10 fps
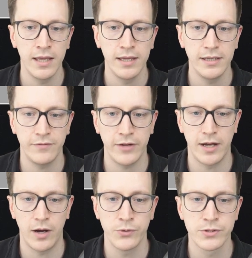Hier haben wir
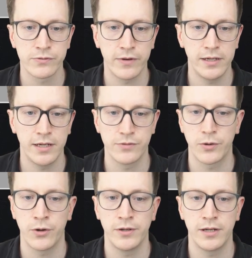eine Auswahl, also wir
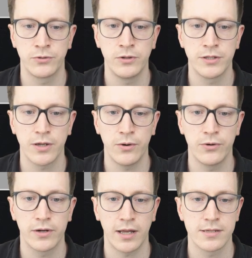können natürlich auch
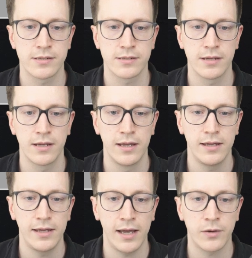ganz
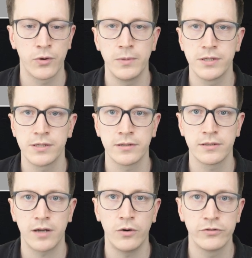
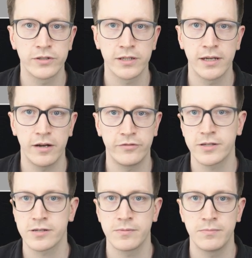herkömmliche Aufträge
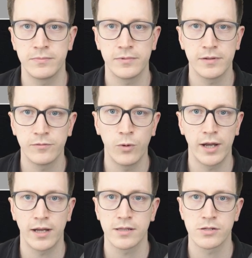erfassen, wo ein
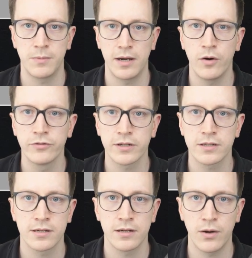ganz normaler
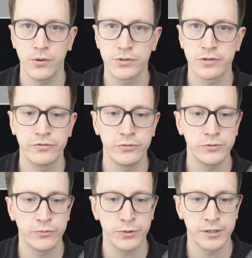Auftragszettel ausgefüllt
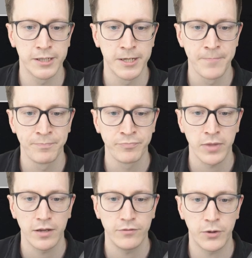wurde.
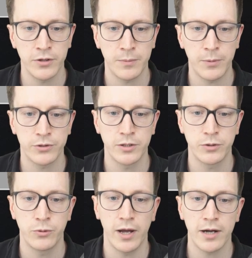Wir können aber auch den
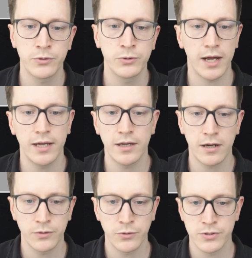
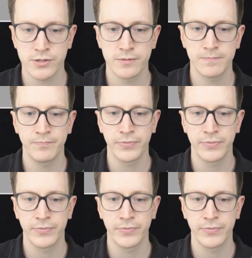QR-Code-Eingang nutzen.